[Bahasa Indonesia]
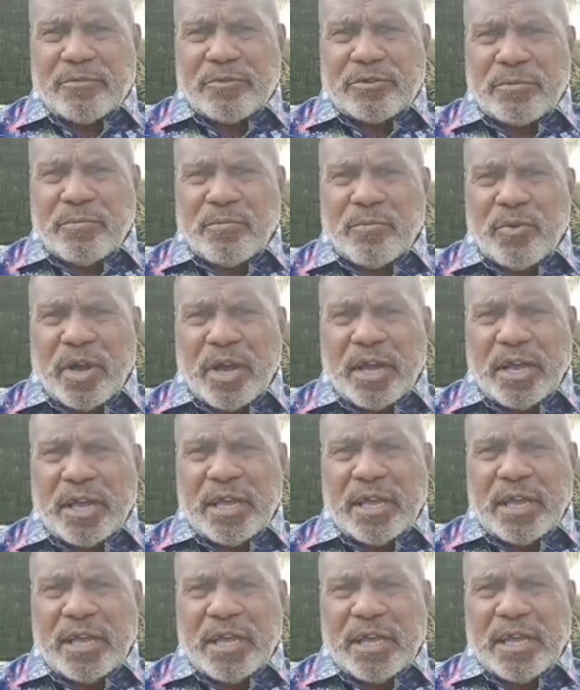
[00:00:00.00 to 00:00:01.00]
semua.
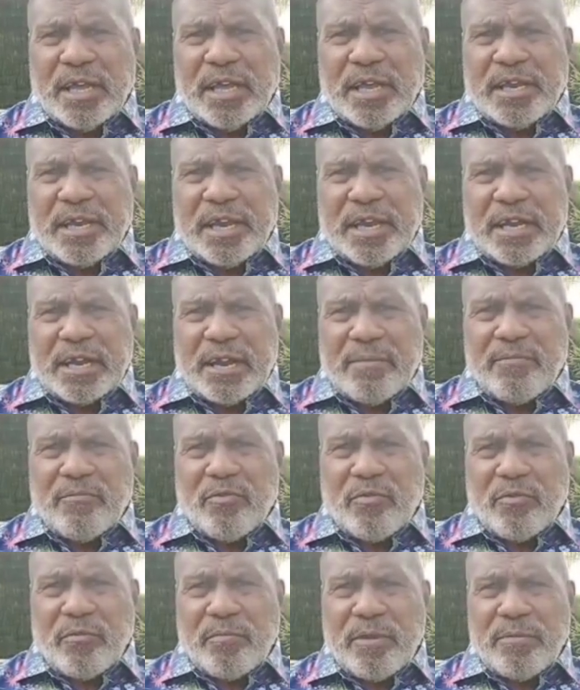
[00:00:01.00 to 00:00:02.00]
Dan
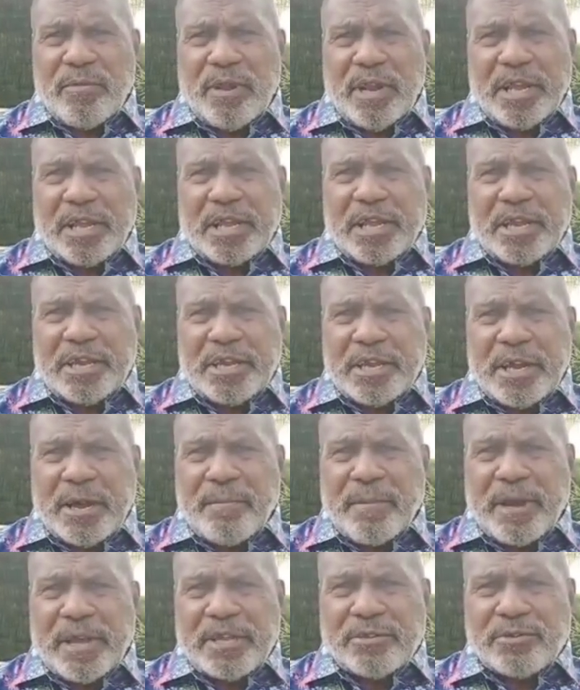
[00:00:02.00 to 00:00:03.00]
kamu memiliki
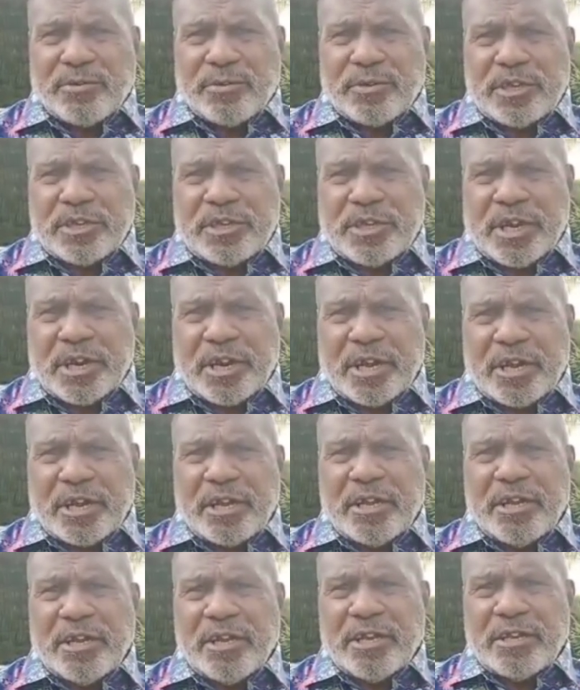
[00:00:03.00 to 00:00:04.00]
damai itu secara
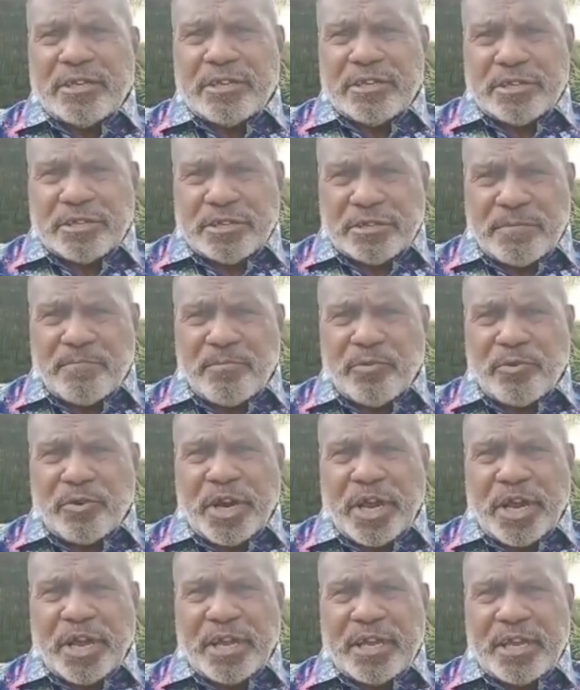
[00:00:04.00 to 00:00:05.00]

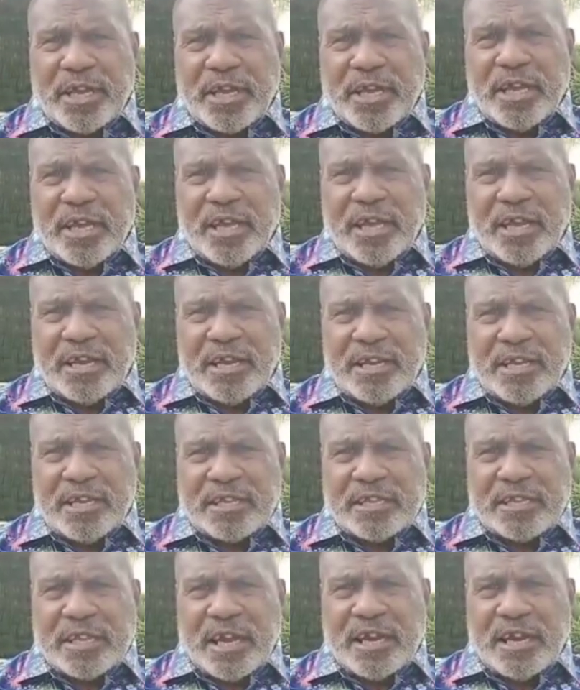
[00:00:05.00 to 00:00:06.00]
sempurna. Di
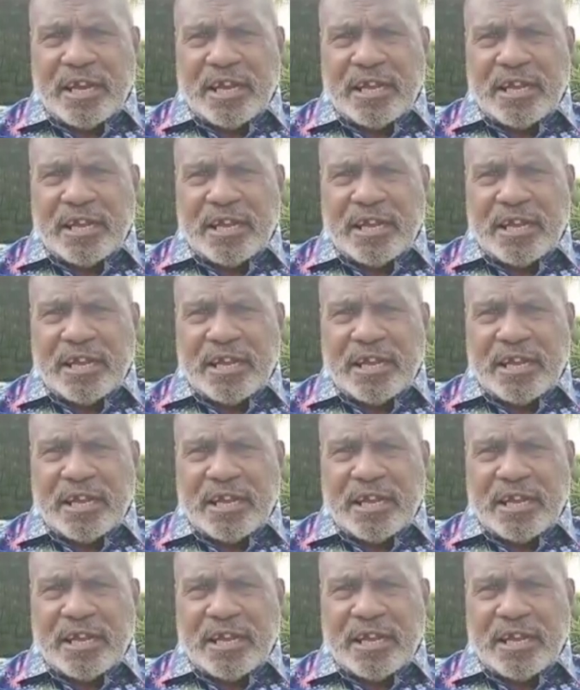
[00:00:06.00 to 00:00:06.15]
tanah